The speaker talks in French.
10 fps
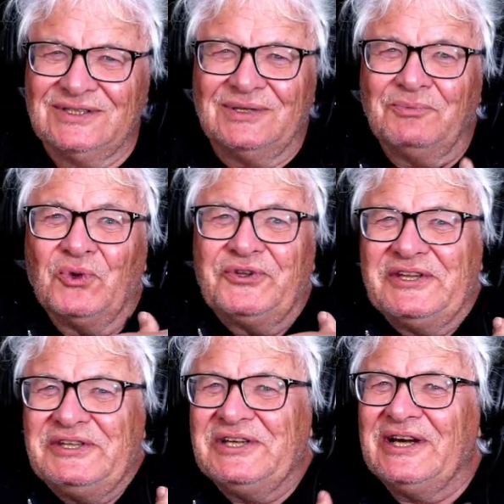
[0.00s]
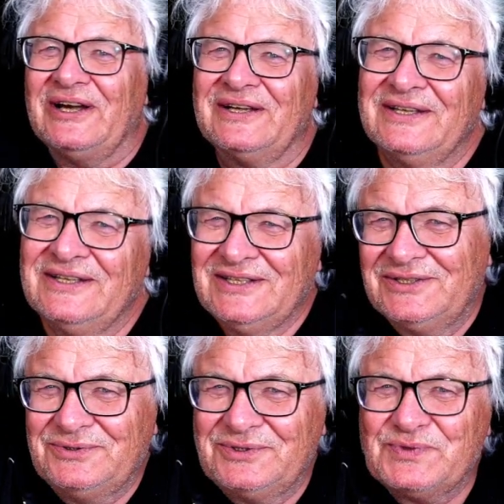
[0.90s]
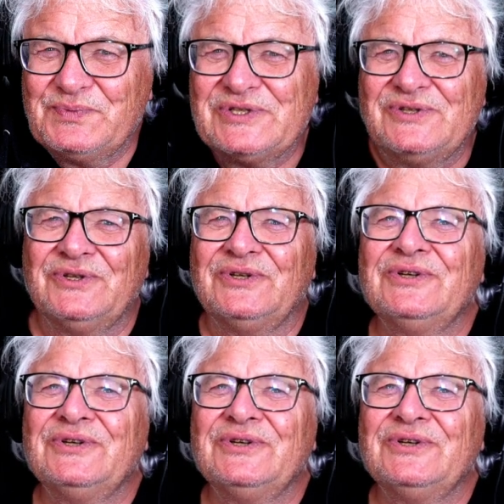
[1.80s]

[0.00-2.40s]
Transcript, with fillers: un montagnard, une espèce de